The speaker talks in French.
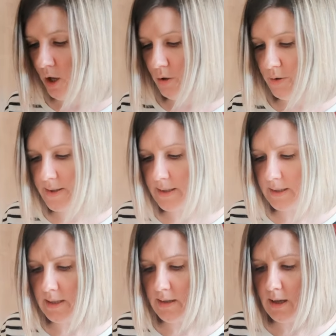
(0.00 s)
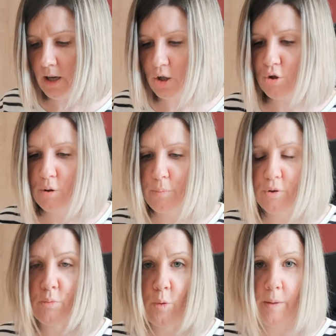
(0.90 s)
Le 5, il est là, je
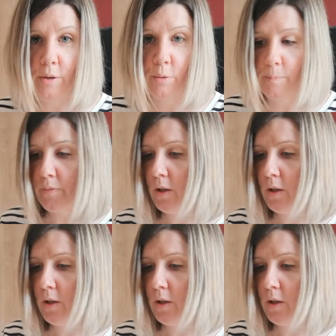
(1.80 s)
pose mon maillot.